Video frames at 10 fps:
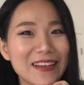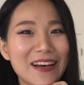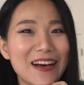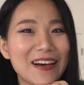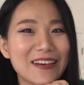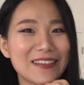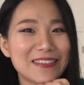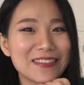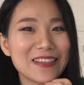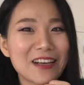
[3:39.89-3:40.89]
啊、呃，
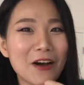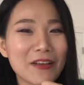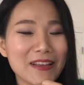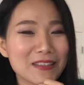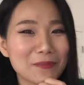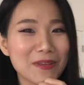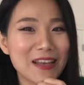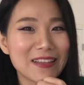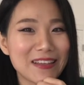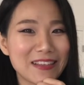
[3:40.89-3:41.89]
这个烤椰子
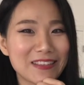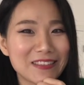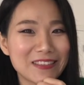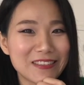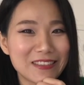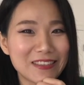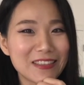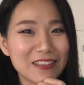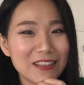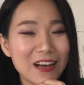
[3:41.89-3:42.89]
片呢也是
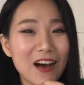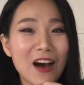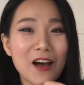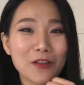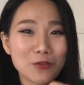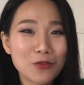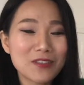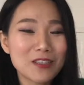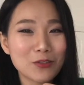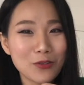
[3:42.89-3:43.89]
啊、呃、很多
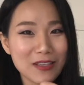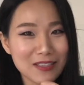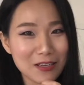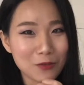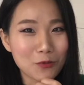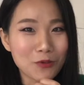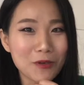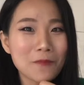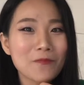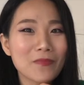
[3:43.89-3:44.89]
人推荐过。